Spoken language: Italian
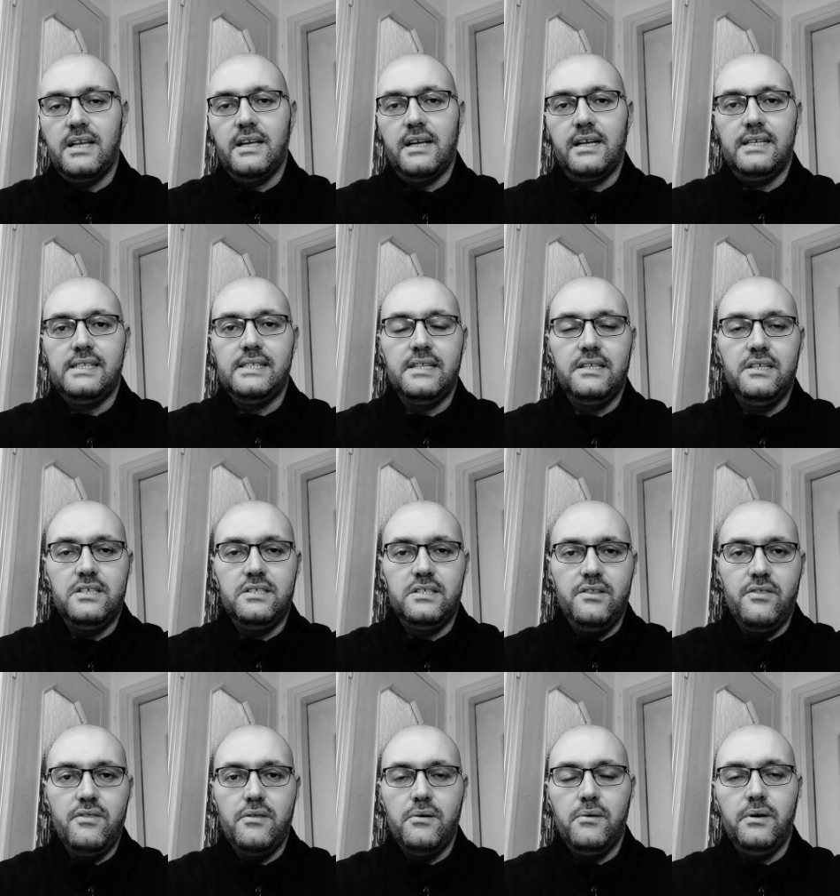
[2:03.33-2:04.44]
grande
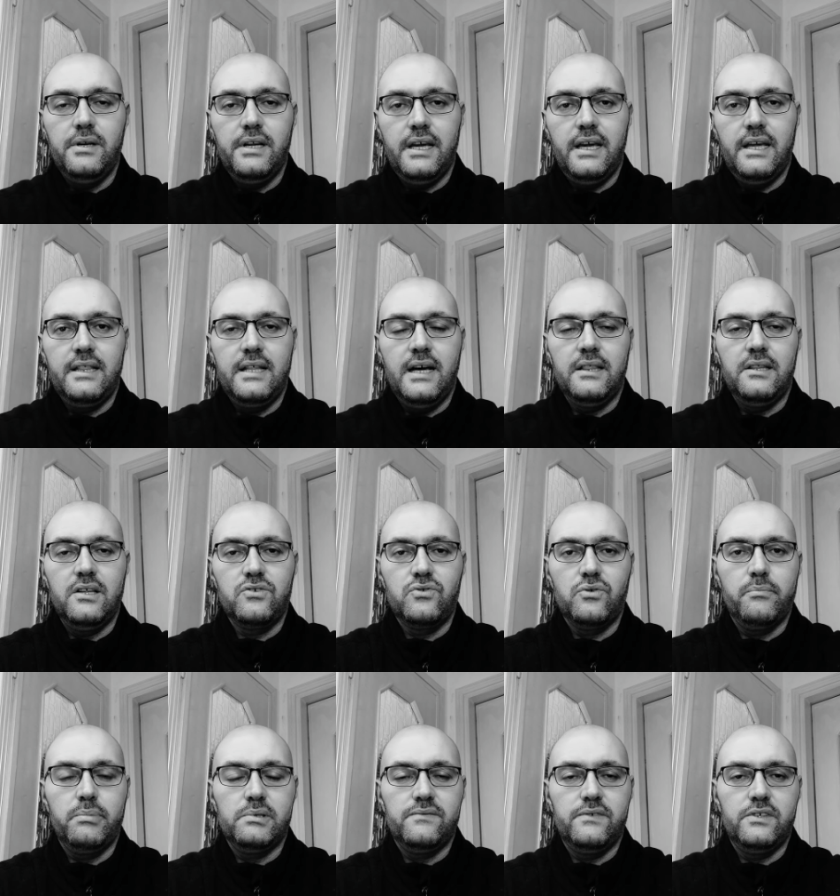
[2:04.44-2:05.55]
distinzione che tante sono
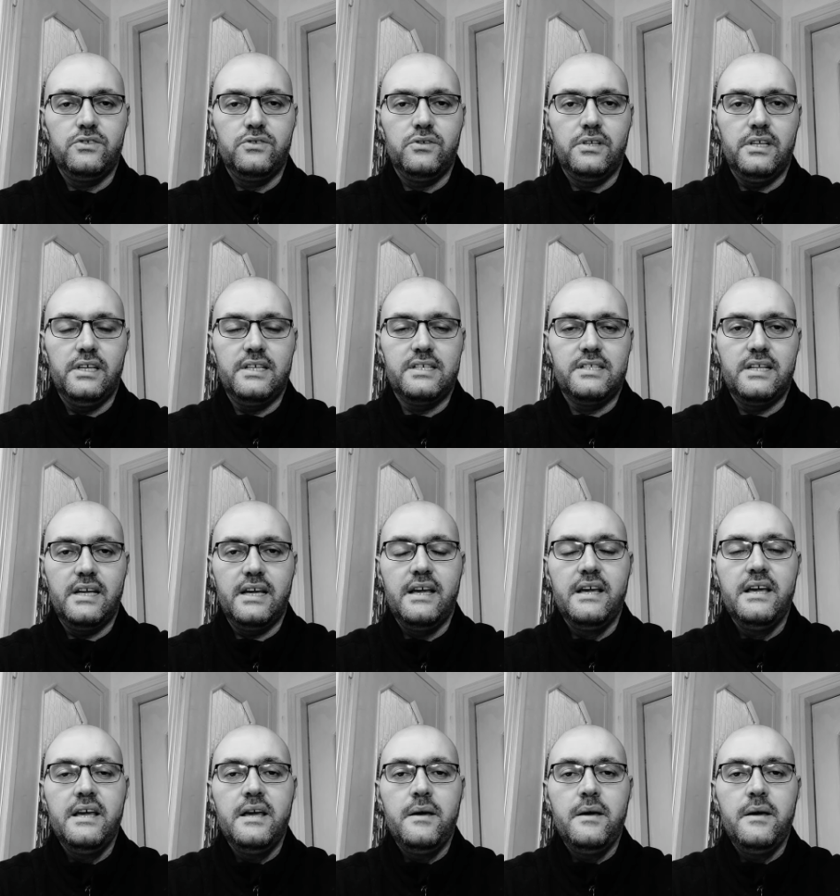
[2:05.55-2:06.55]
professioniste,